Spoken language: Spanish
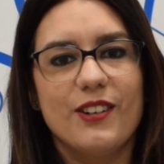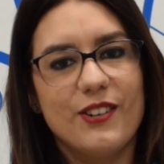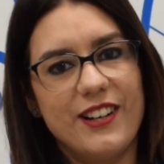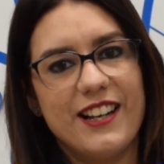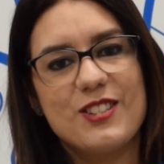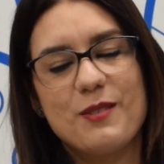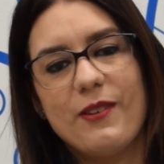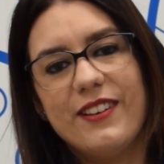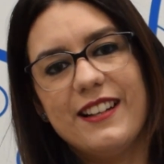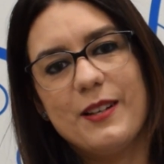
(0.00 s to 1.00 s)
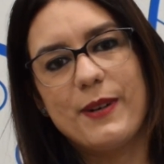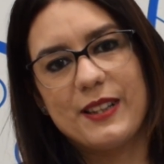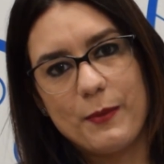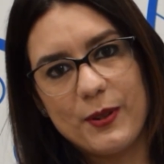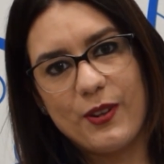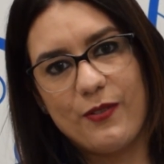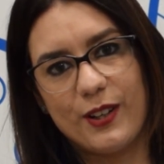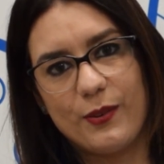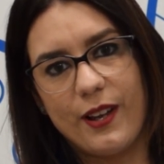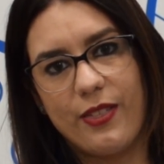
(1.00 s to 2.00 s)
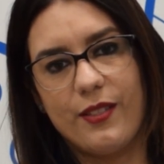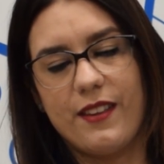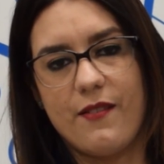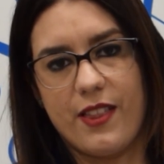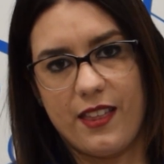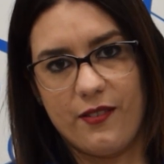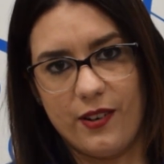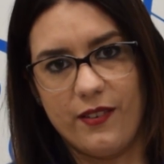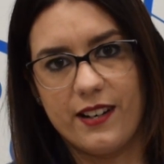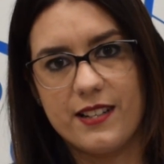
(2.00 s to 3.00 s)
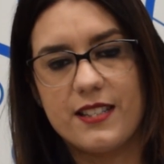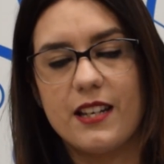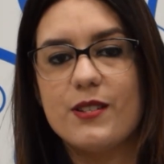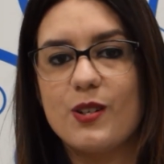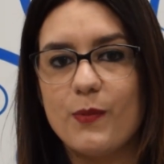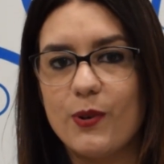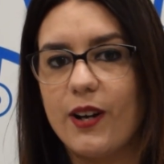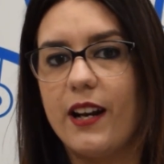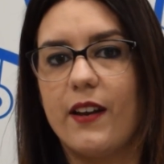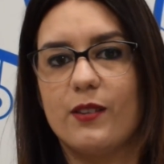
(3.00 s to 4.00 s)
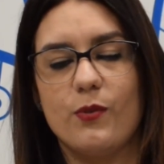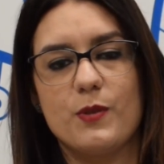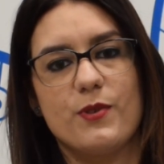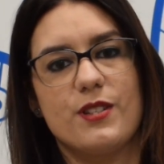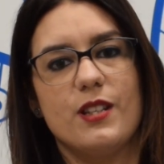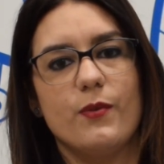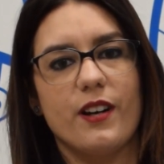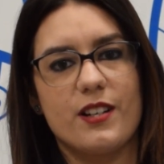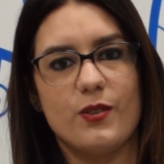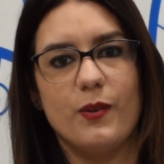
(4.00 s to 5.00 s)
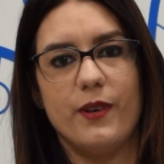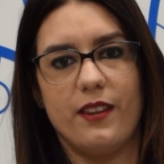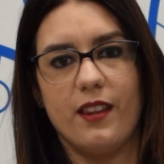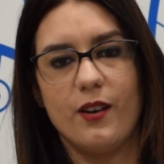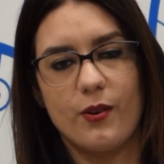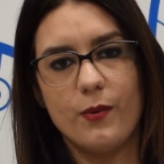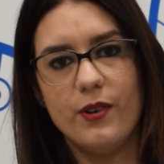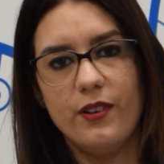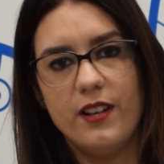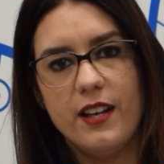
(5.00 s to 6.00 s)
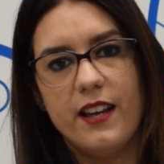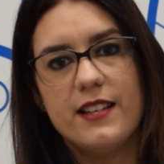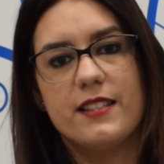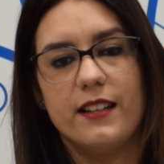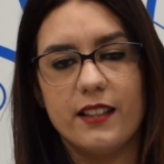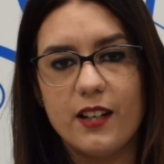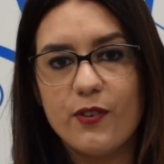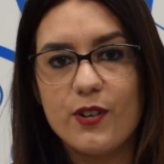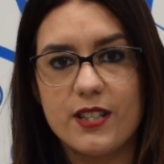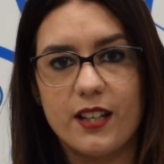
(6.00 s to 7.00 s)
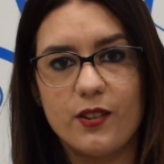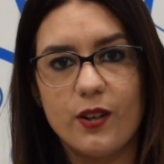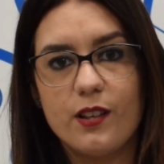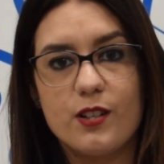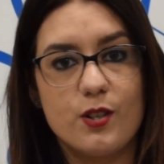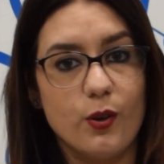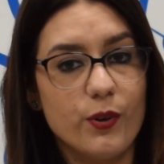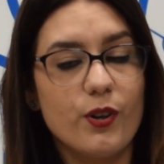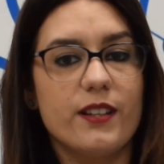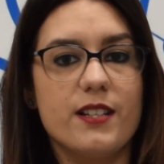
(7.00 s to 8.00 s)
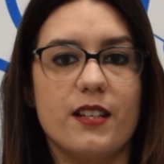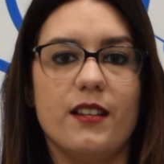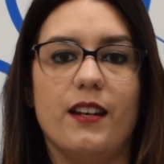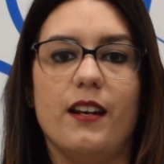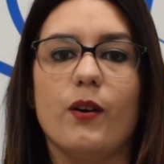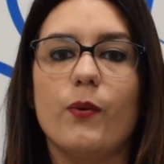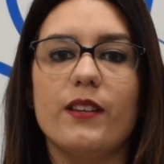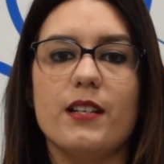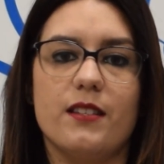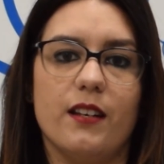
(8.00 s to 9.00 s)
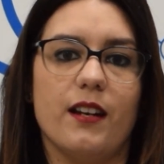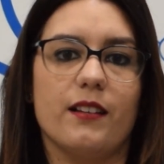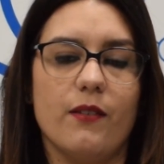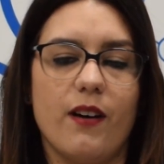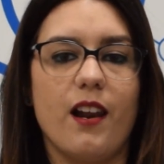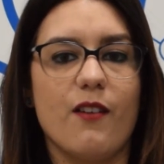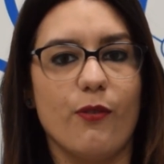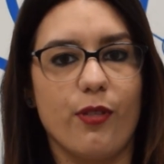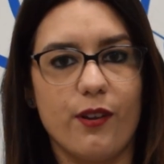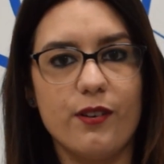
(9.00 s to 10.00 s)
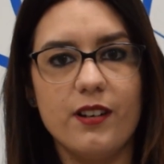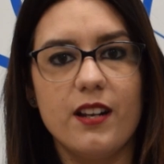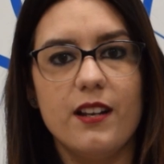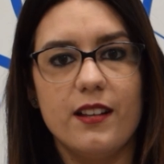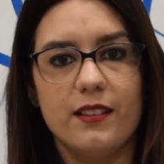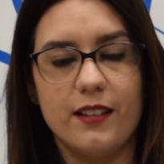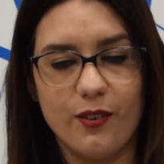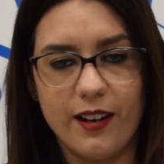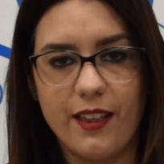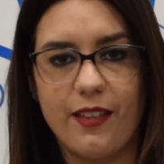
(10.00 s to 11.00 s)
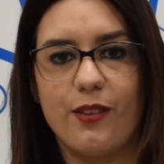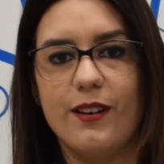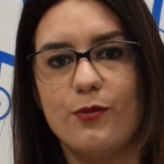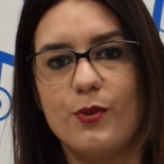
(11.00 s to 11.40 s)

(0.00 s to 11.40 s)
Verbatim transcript: Hola, soy Mabel del Departamento de Facturación de Avanza Fibra. ¿Sabes cómo localizar tu dispositivo en caso de pérdida o robo? Si el teléfono es Android, lo único que tienes que tener en cuenta es tener activada la función de localización en tu